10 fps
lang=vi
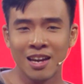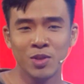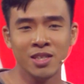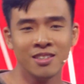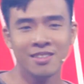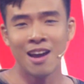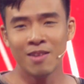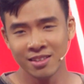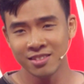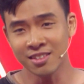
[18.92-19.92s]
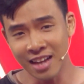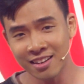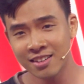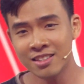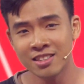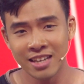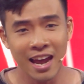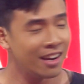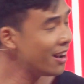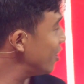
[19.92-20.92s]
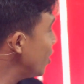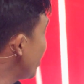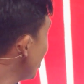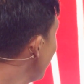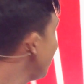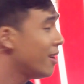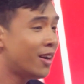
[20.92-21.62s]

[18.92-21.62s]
thì em xin được chào anh Trấn Thành, anh Trường Giang, anh Ngô Kiến Huy